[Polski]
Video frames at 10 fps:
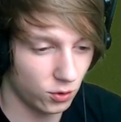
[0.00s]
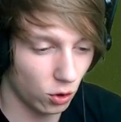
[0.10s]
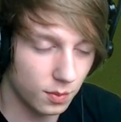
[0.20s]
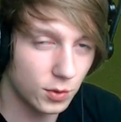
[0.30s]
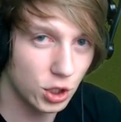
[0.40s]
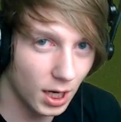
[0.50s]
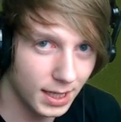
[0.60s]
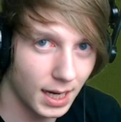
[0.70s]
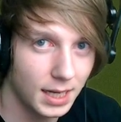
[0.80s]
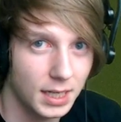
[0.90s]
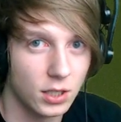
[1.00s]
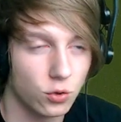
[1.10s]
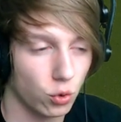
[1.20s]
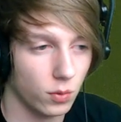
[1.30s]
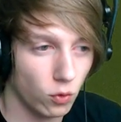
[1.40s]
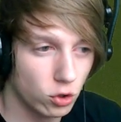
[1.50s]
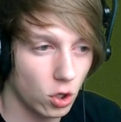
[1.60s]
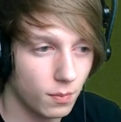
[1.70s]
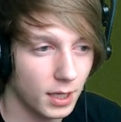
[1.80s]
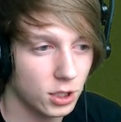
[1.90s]
tok myślenia który
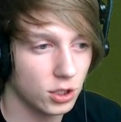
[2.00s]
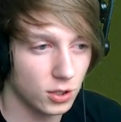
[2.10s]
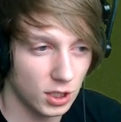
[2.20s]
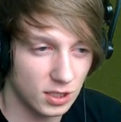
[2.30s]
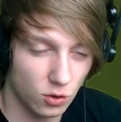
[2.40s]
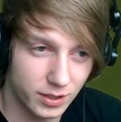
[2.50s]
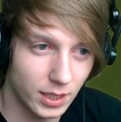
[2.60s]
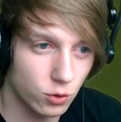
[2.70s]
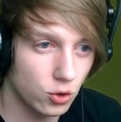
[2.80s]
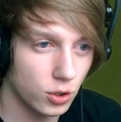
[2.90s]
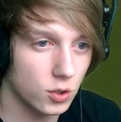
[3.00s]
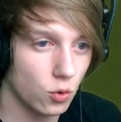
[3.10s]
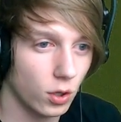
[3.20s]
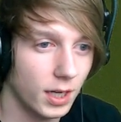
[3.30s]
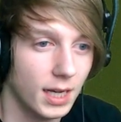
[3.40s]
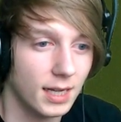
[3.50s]
muszą mieć, jest on narzucony z góry,